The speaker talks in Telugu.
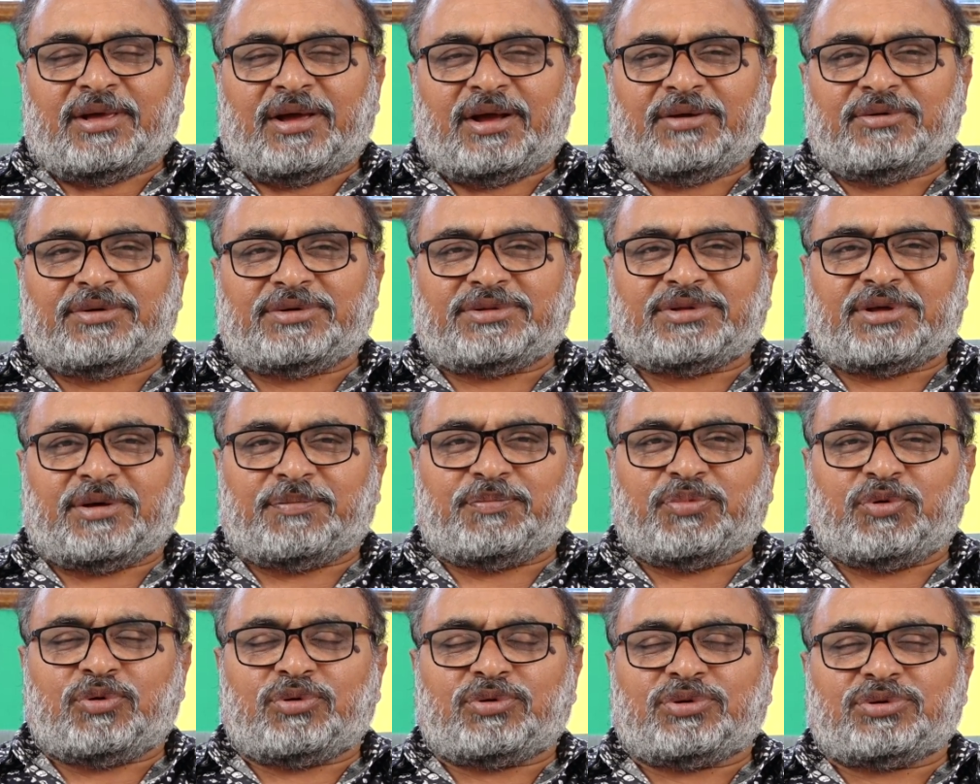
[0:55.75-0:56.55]
ఆవిడ
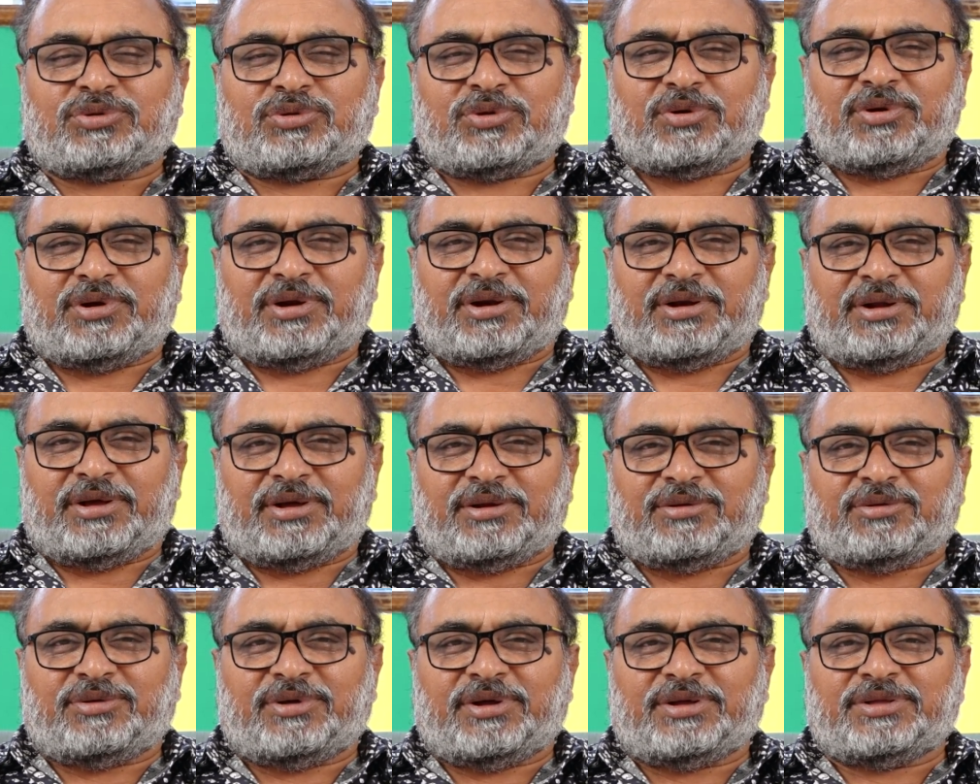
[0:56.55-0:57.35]
సపోర్టుతోనే
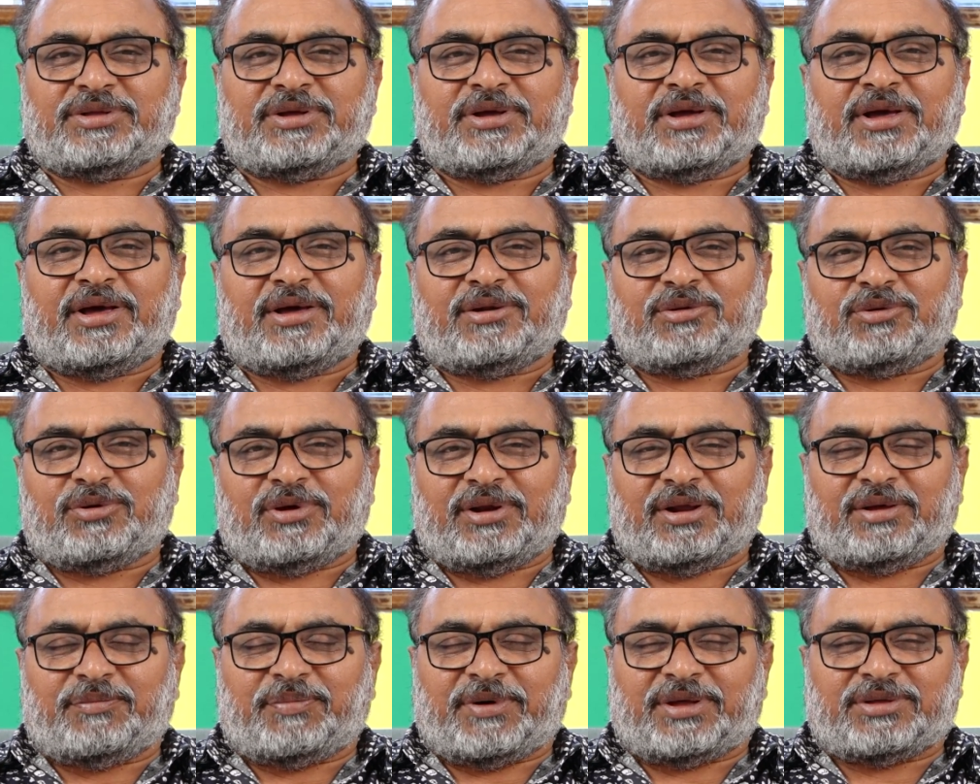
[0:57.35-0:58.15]
నేను ఎదిగాను
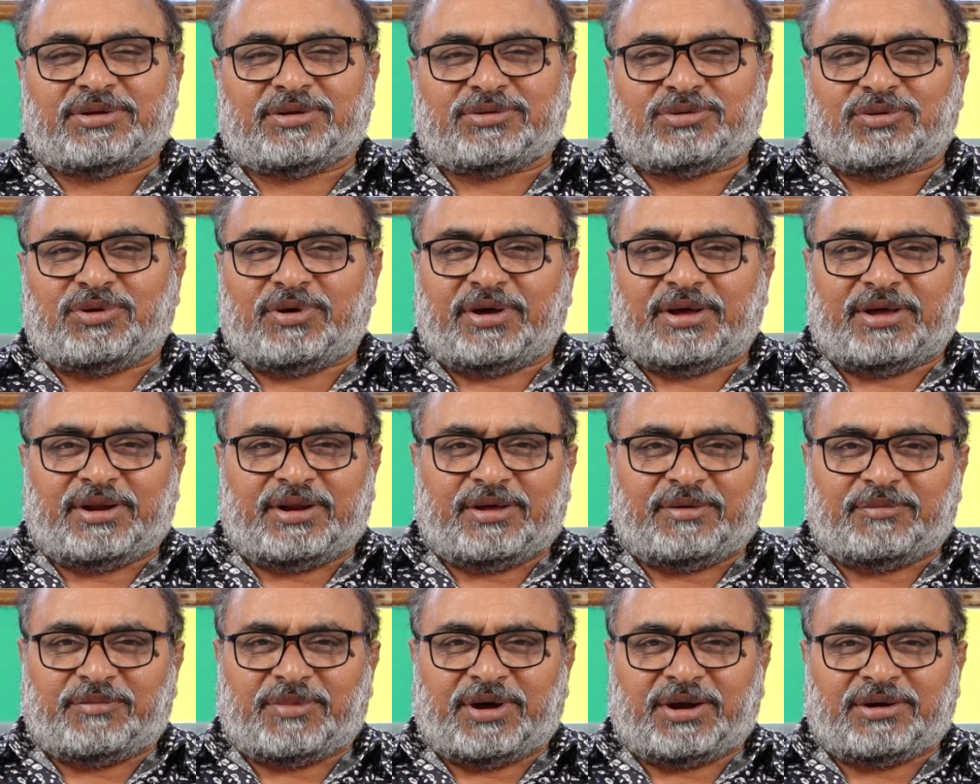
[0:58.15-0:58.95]
అనే పద్ధతిలో
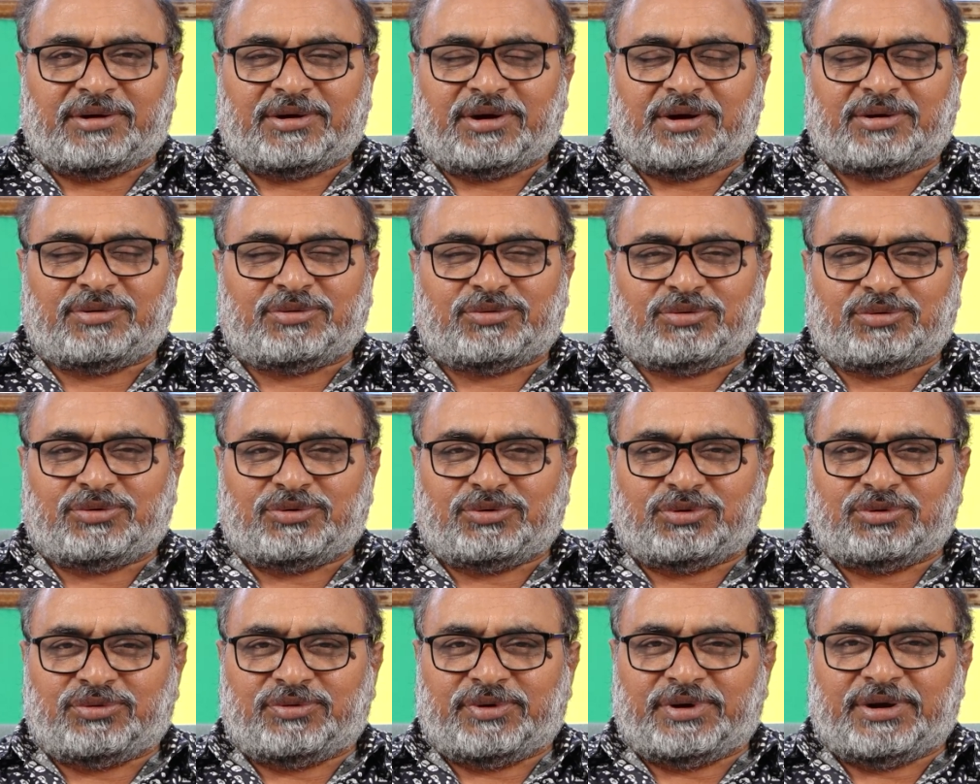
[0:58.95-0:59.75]
ఆయన
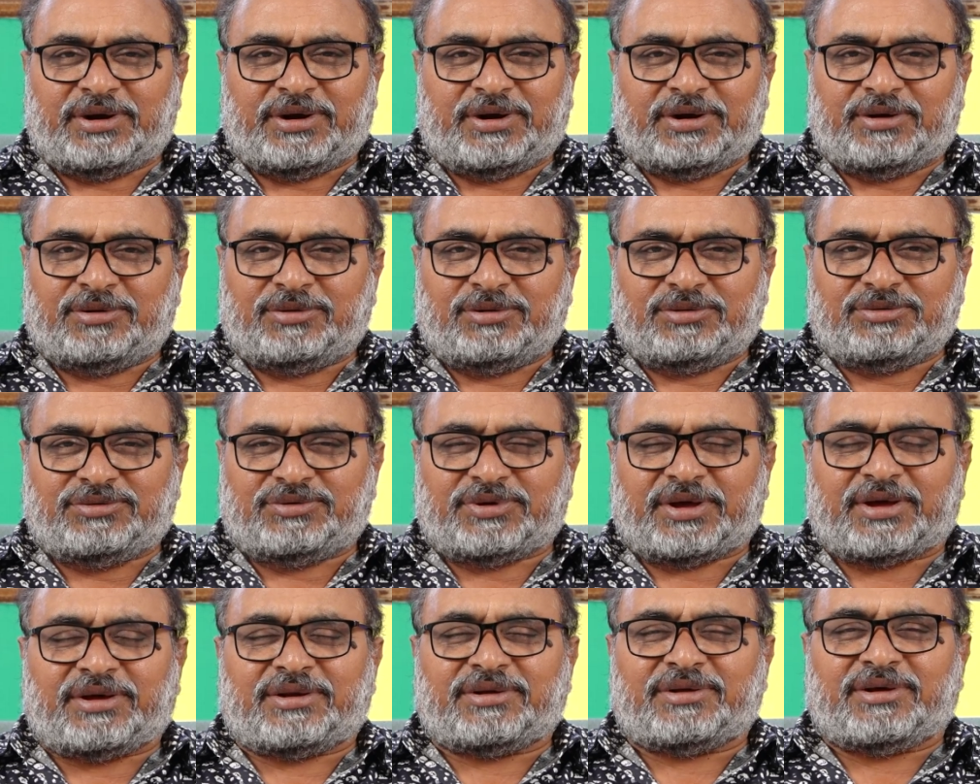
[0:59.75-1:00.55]
మాట్లాడుకుంటూ వెళ్ళాడు
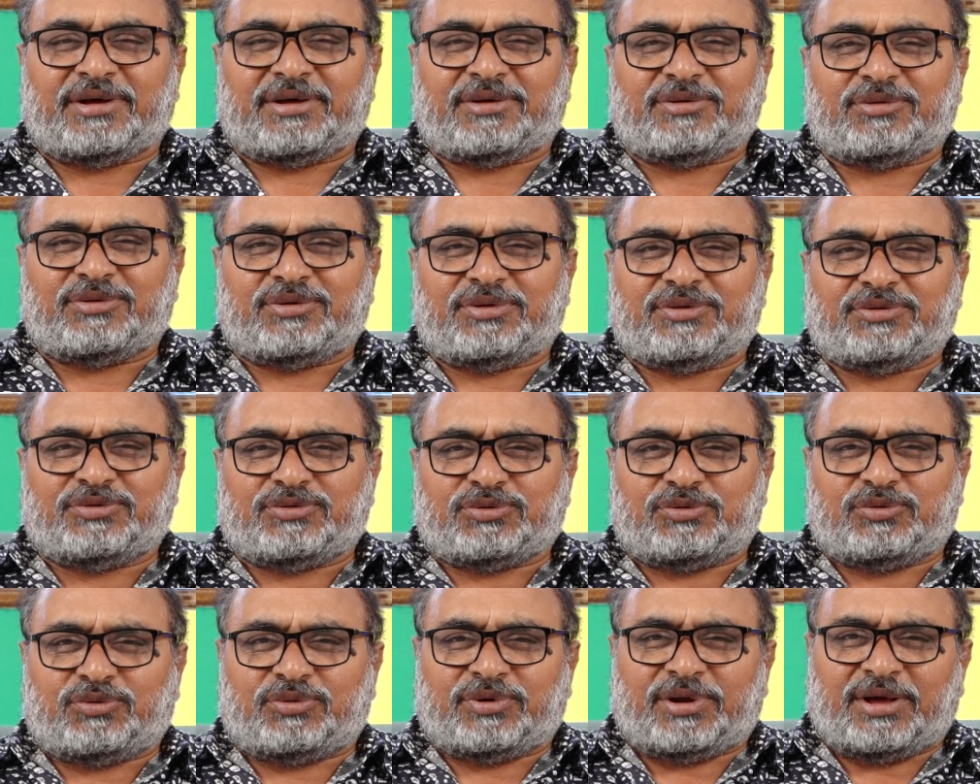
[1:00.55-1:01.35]
జగన్ గారి
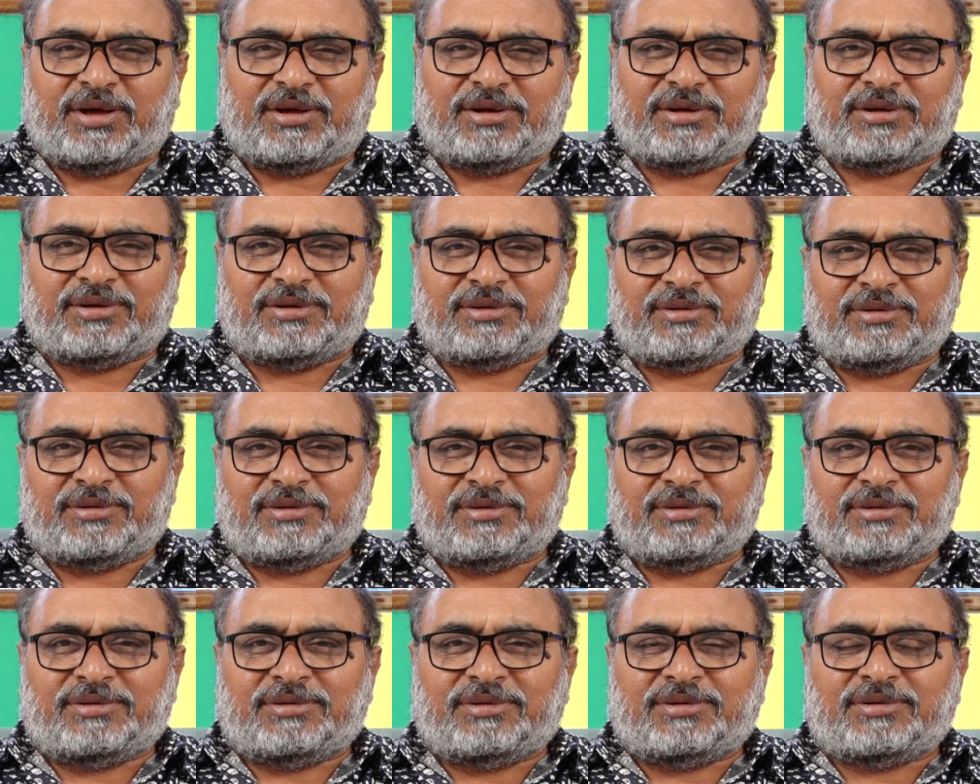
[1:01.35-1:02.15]
గురించి కూడా
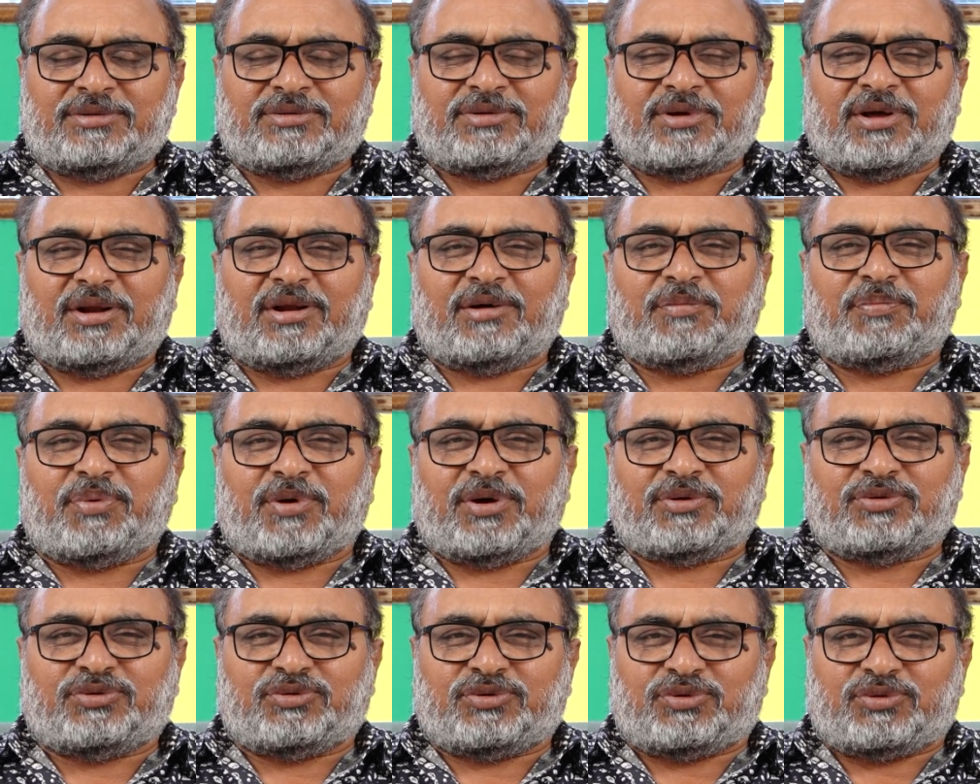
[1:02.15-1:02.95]
చాలా
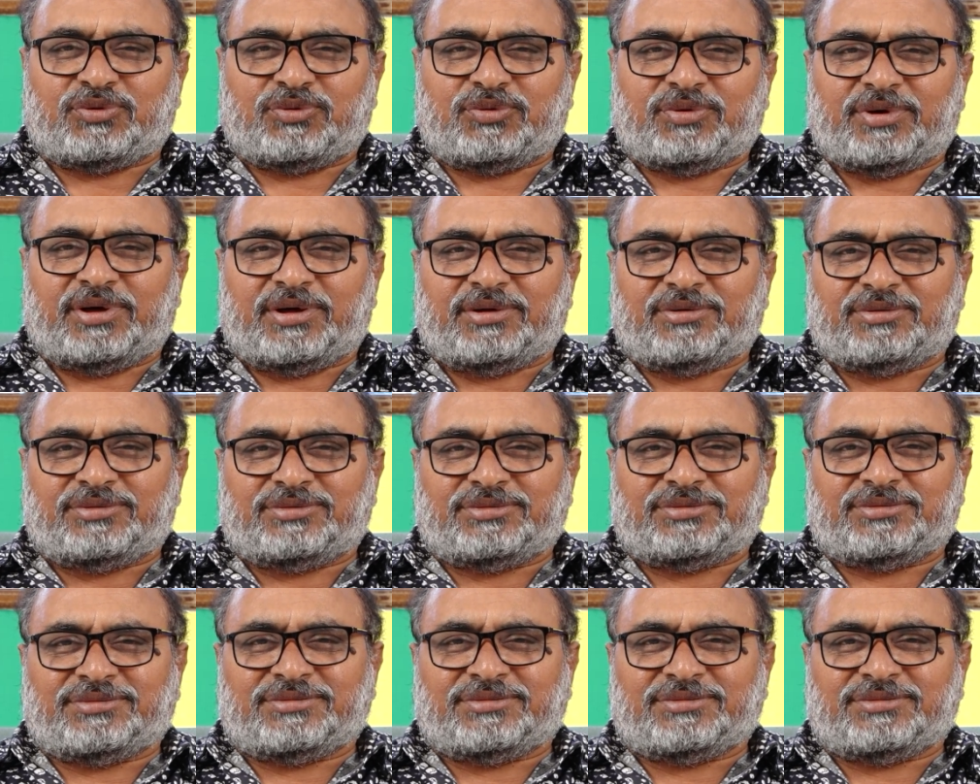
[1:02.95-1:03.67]
పాజిటివ్ గారు